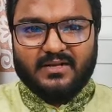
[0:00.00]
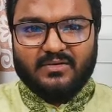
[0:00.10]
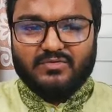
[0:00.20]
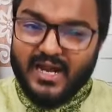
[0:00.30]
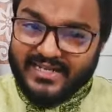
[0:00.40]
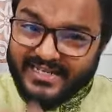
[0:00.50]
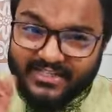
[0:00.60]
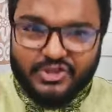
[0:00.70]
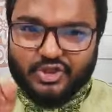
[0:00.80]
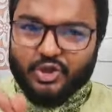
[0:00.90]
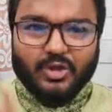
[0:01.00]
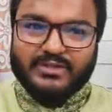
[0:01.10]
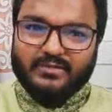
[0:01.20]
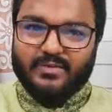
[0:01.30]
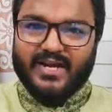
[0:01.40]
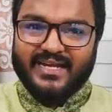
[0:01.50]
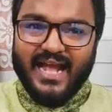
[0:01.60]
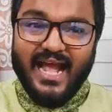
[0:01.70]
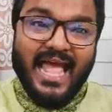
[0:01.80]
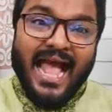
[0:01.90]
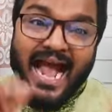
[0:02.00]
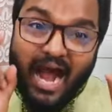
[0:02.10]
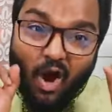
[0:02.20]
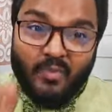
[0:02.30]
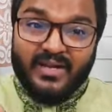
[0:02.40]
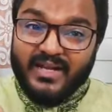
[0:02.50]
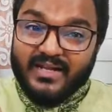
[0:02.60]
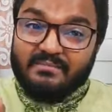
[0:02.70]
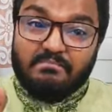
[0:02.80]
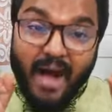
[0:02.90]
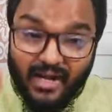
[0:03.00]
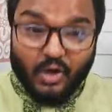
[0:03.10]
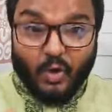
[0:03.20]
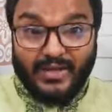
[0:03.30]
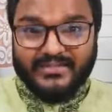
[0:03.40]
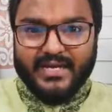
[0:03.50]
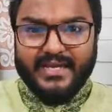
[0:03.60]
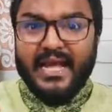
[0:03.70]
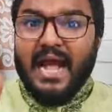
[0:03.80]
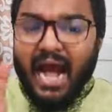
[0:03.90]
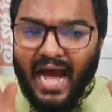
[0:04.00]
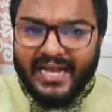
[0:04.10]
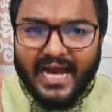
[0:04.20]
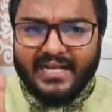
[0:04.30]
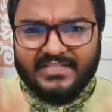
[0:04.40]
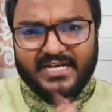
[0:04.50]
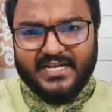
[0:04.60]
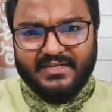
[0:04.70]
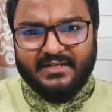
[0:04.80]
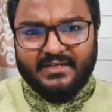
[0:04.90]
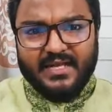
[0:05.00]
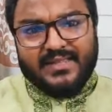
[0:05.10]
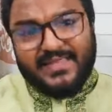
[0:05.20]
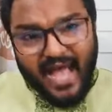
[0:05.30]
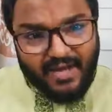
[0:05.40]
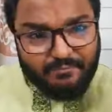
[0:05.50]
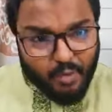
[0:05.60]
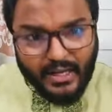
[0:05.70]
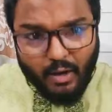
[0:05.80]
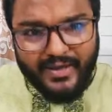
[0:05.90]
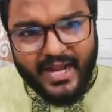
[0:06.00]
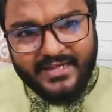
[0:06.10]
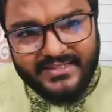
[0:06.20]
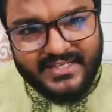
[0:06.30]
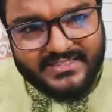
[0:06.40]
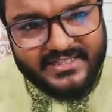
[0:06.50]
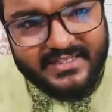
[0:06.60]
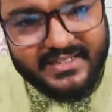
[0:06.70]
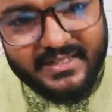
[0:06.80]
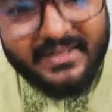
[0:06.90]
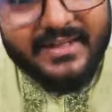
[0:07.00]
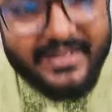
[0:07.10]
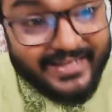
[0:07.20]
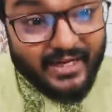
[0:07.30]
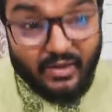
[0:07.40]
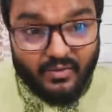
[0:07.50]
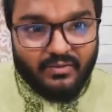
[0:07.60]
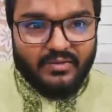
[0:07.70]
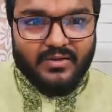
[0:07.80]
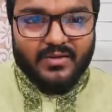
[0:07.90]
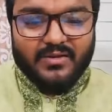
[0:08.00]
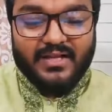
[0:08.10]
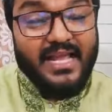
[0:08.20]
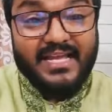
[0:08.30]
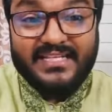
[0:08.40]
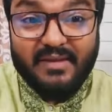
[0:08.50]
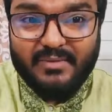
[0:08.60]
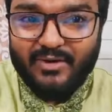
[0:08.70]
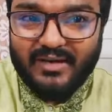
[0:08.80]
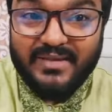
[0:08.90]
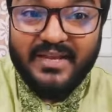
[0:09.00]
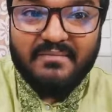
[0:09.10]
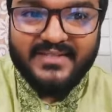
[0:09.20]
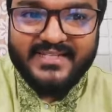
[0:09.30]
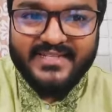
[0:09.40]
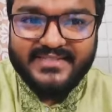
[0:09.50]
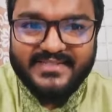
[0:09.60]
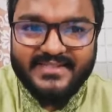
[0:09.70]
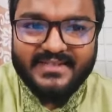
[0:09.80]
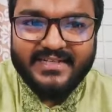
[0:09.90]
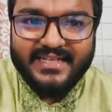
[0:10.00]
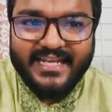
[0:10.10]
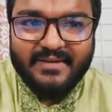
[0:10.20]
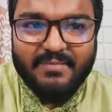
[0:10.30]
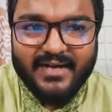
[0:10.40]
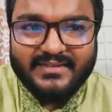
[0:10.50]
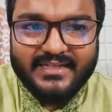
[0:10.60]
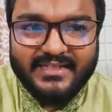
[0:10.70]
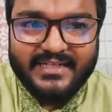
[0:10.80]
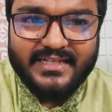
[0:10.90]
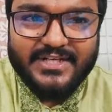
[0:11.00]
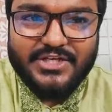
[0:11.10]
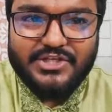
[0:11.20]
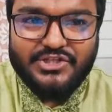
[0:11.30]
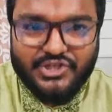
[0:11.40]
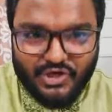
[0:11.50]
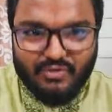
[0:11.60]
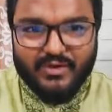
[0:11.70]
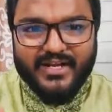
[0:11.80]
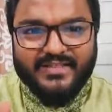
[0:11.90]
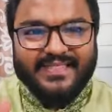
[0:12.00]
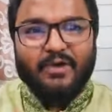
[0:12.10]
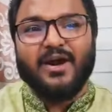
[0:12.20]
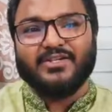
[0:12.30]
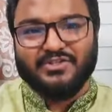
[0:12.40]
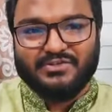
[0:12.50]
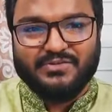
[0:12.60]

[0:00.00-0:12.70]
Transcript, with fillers: ওনার কিচ্ছু করতে পারবেন এটা আওয়ামী লীগ ভালো করে জানে হারে হারে জানে তারপরেও এই রায়টি দিয়েছে কেন এই যে আমি বললাম এই মেসেজ এই বার্তাটি জনমনে দেওয়ার জন্য